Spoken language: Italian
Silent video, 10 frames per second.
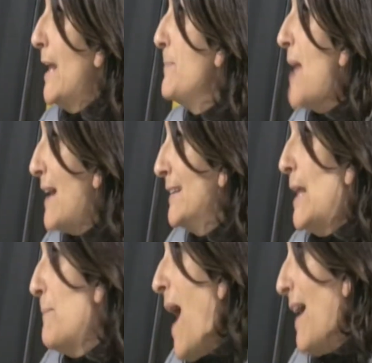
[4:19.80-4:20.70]
dei piani
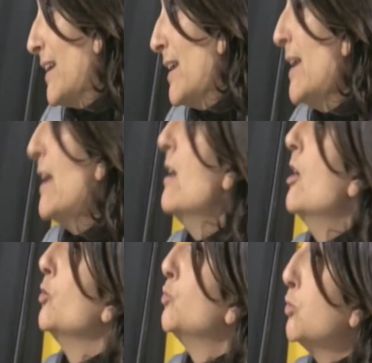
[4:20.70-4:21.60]
dei parchi,
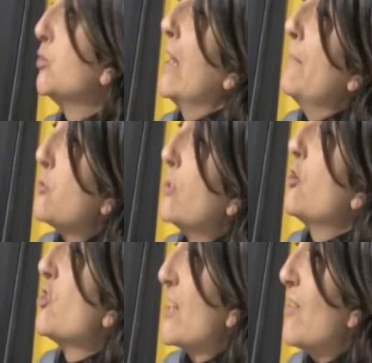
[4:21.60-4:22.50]
tutte le misure
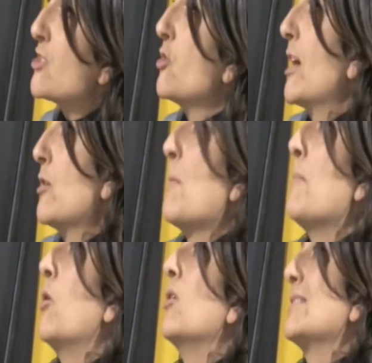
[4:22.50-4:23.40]
di conservazione che noi
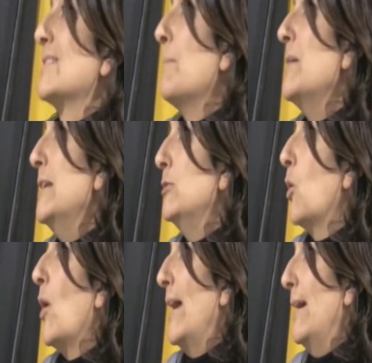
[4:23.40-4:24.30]
abbiamo
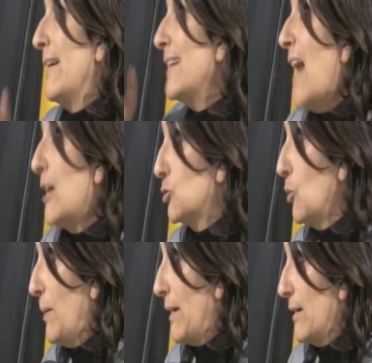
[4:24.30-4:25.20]
stabilito e
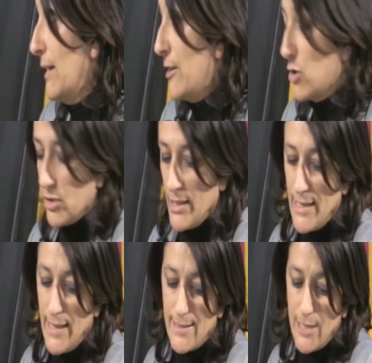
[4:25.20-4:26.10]
redatto per le nostre
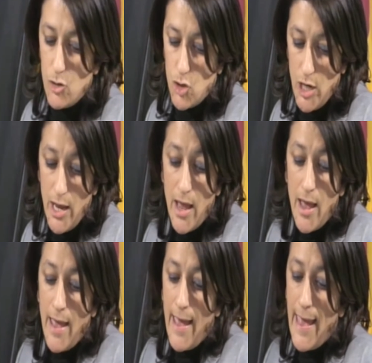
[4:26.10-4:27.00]
ZSC.
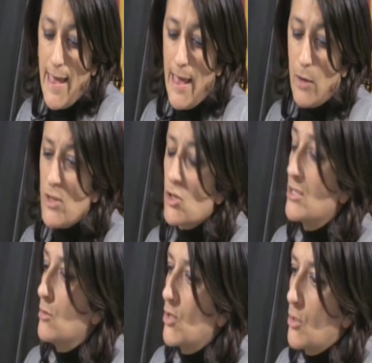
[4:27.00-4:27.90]
Questo,
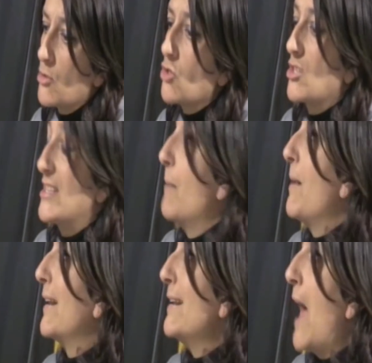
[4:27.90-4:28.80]
questo, progetto si
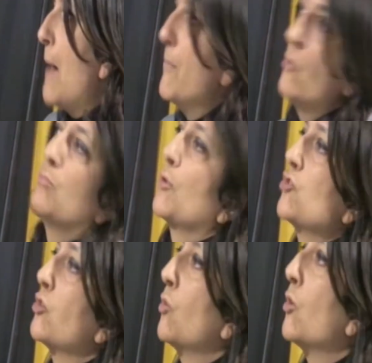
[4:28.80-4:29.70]
chiama Green Hub, è un
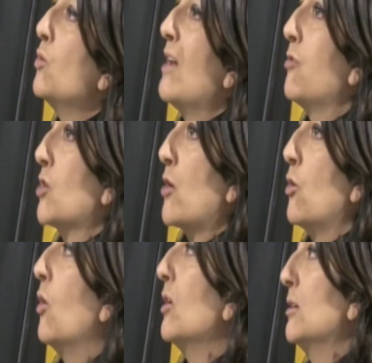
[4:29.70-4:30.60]
progetto in cui
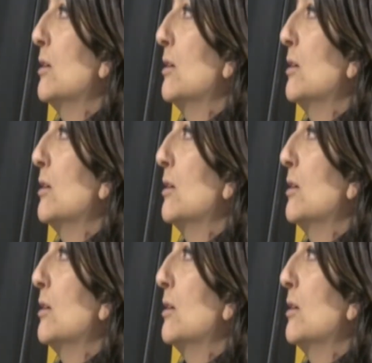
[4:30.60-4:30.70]
lavorano